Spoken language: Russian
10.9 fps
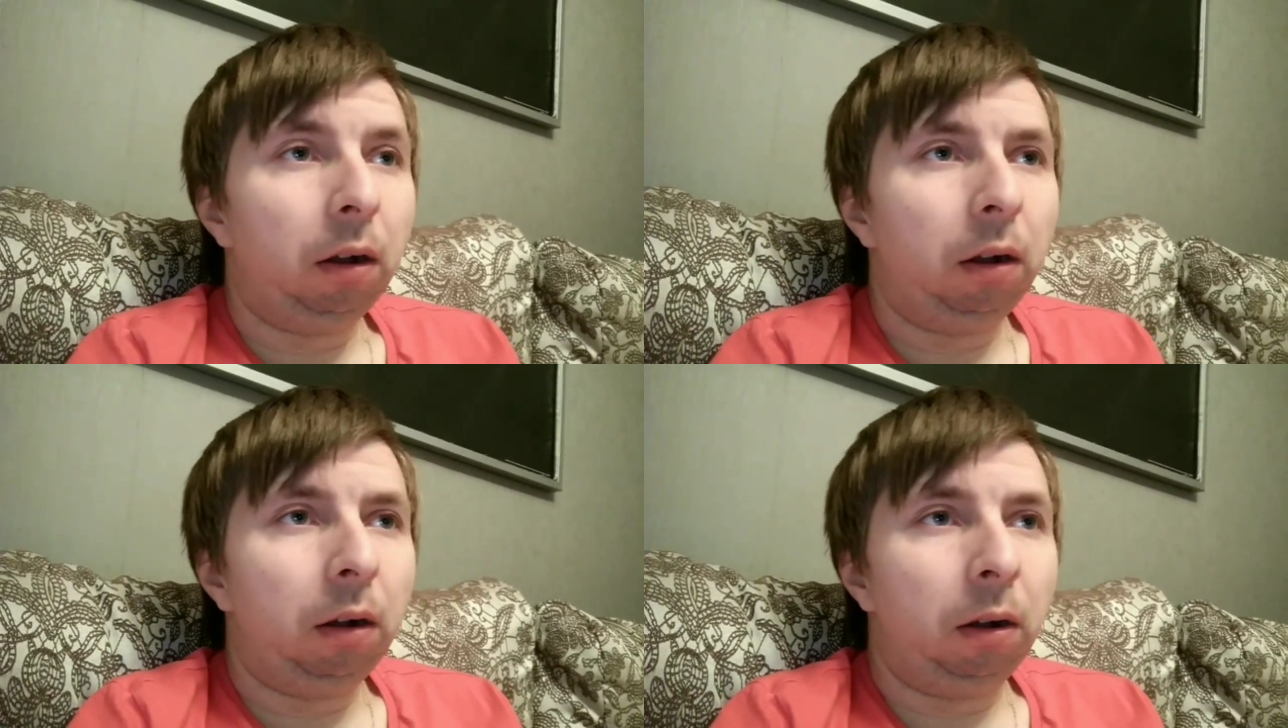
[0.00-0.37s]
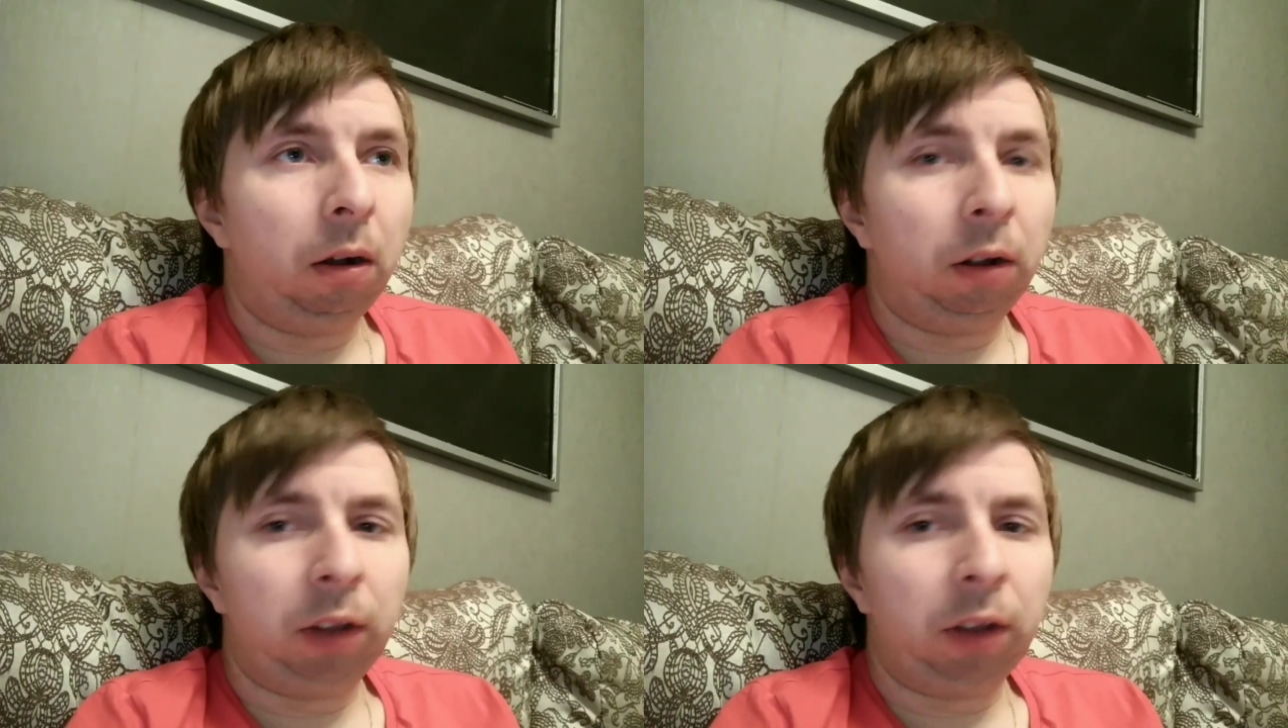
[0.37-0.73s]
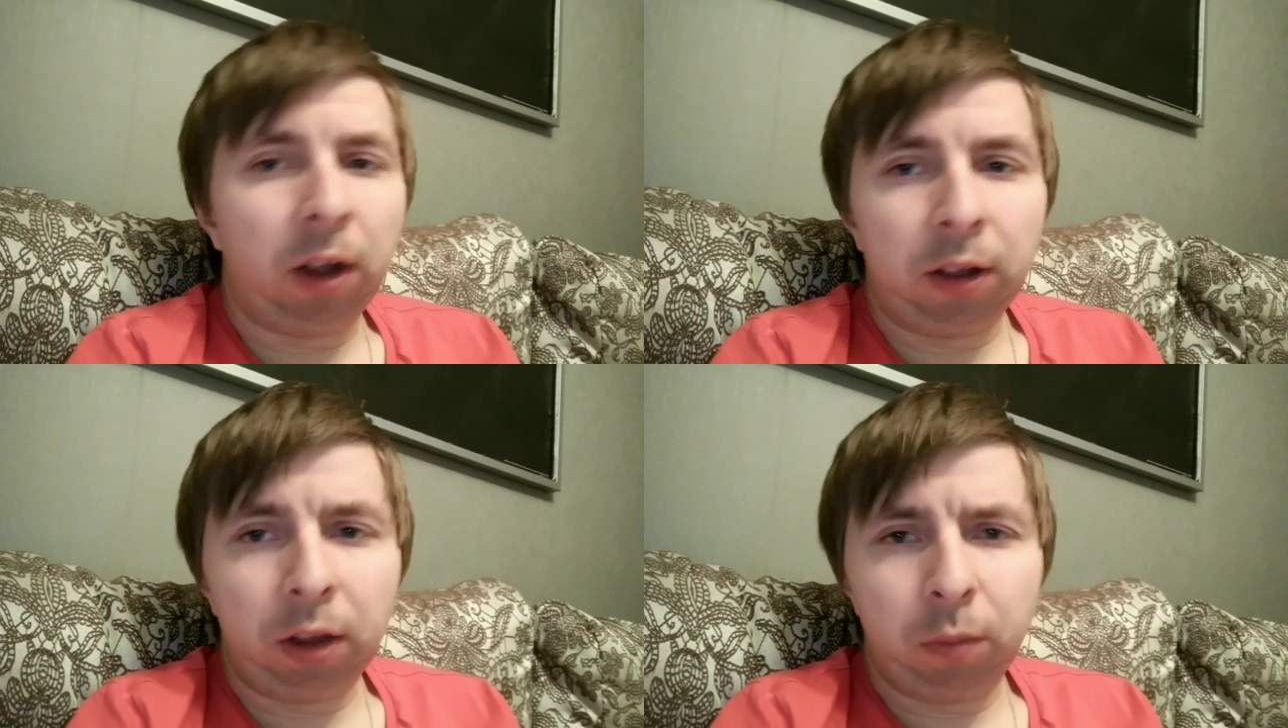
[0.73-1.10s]
а, ты
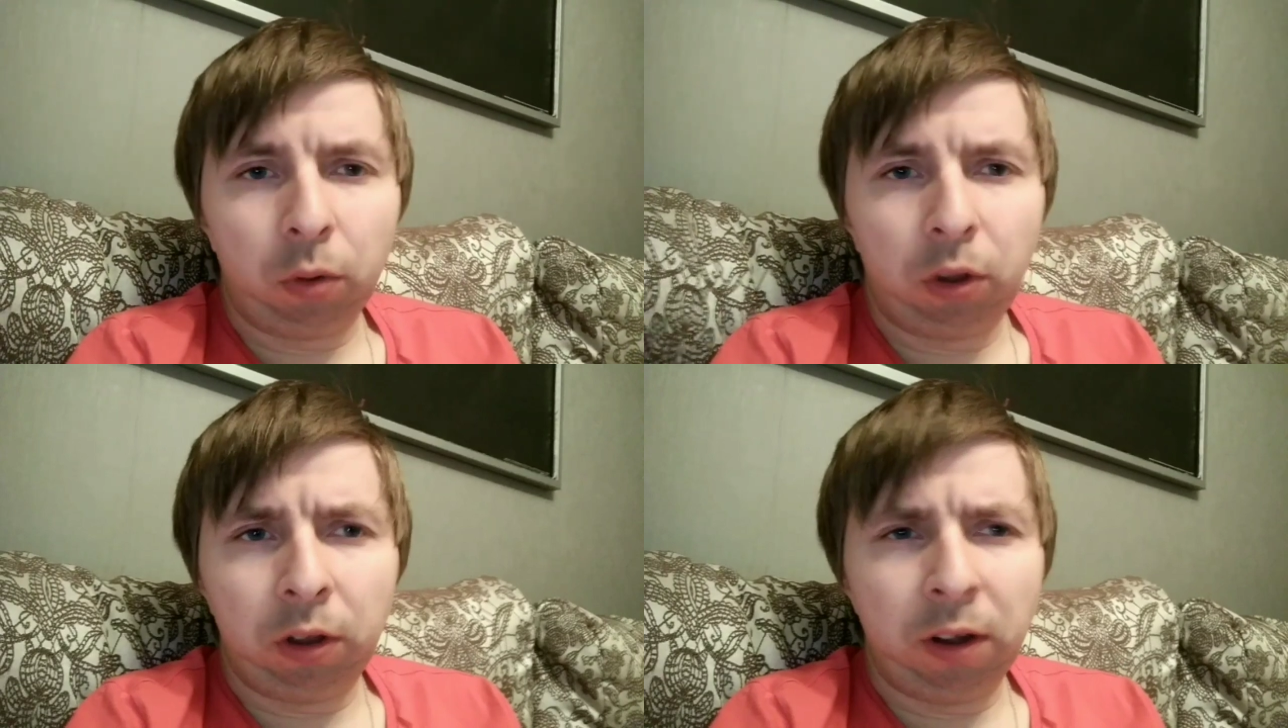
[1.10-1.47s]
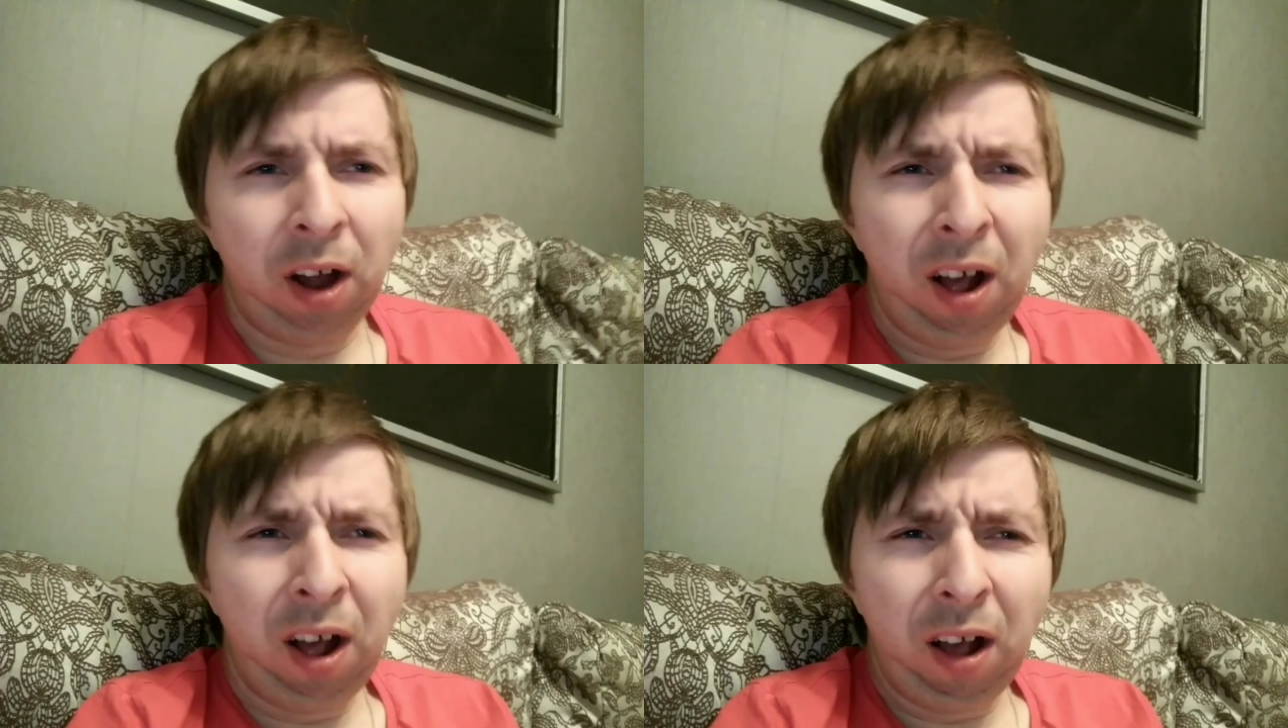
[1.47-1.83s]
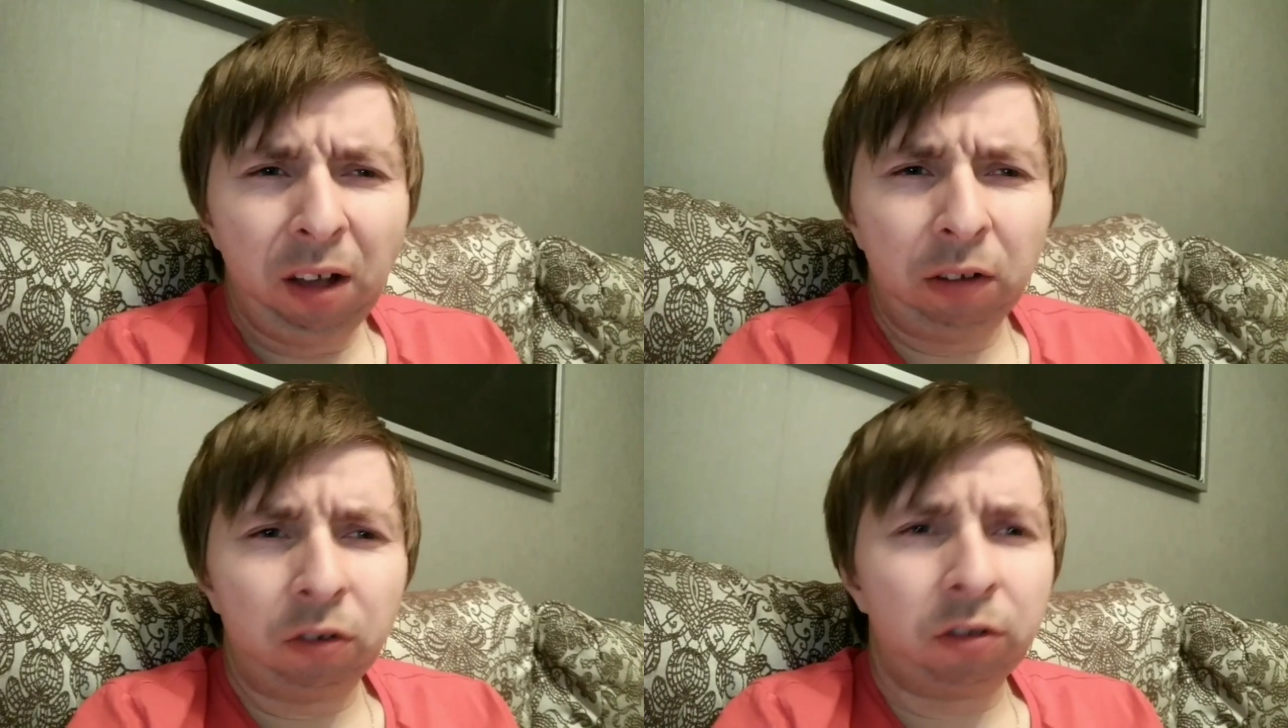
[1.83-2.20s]
когда-нибудь
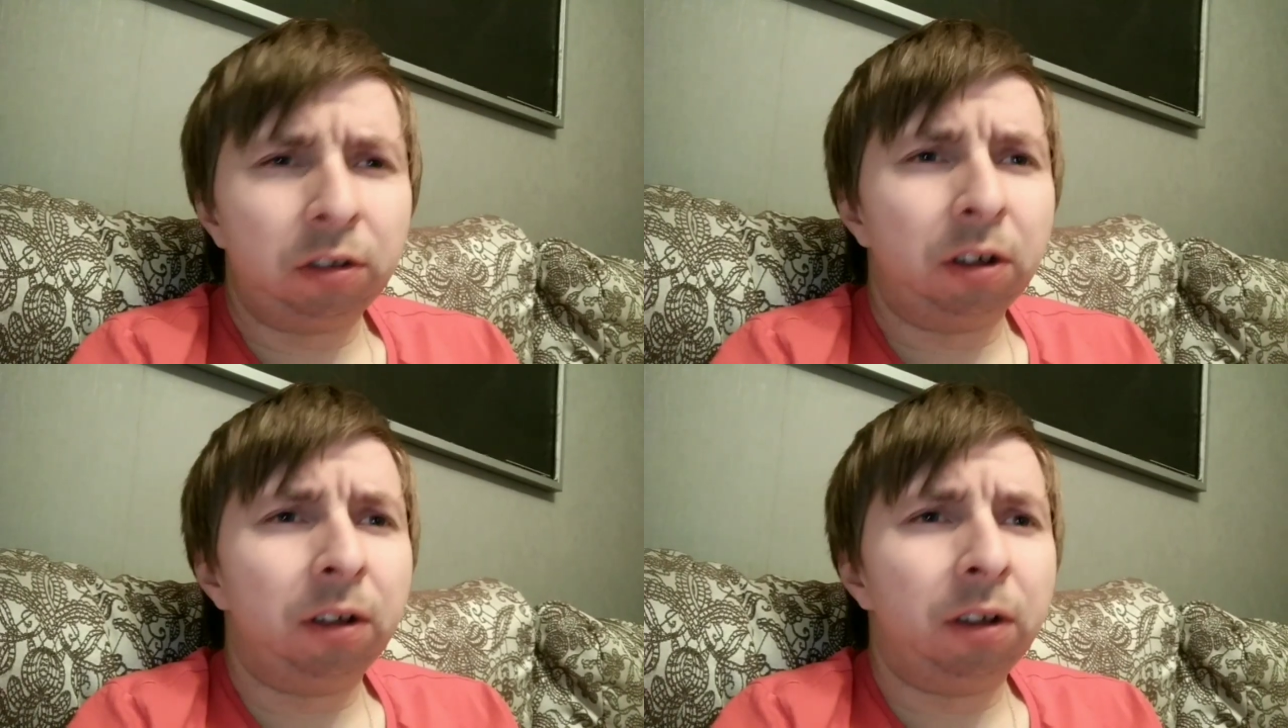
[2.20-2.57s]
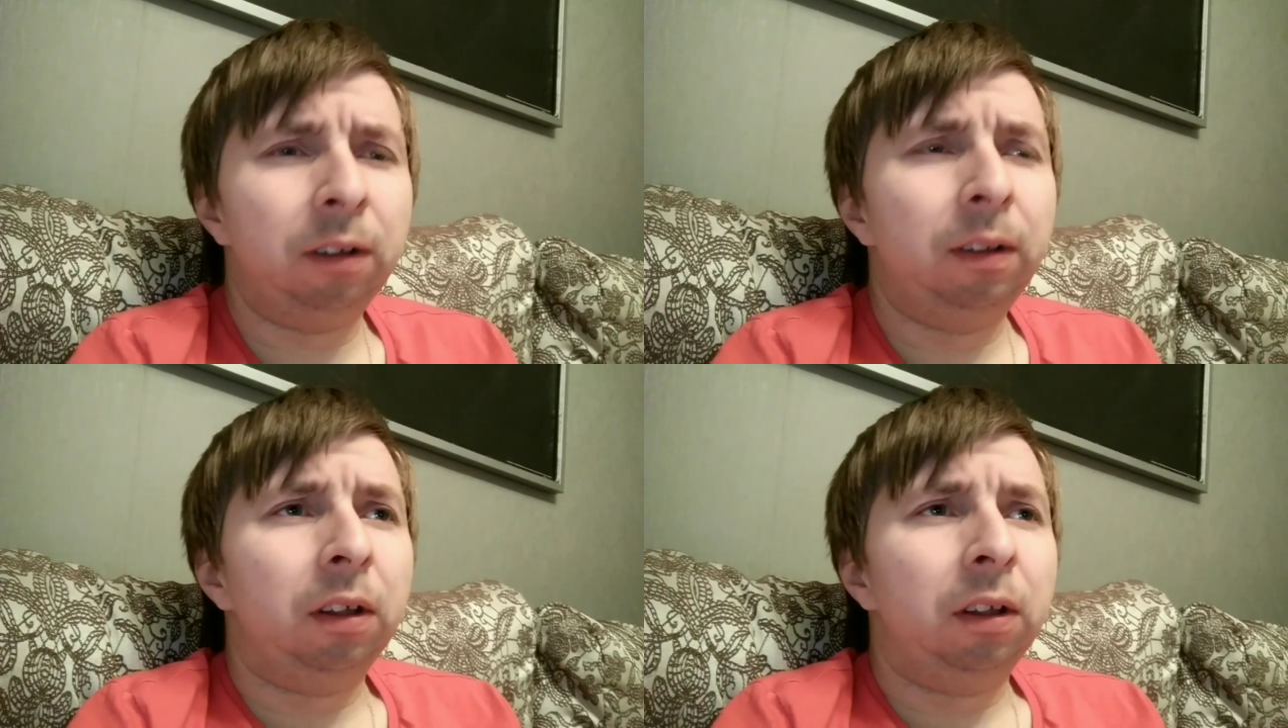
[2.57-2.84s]
доиграешься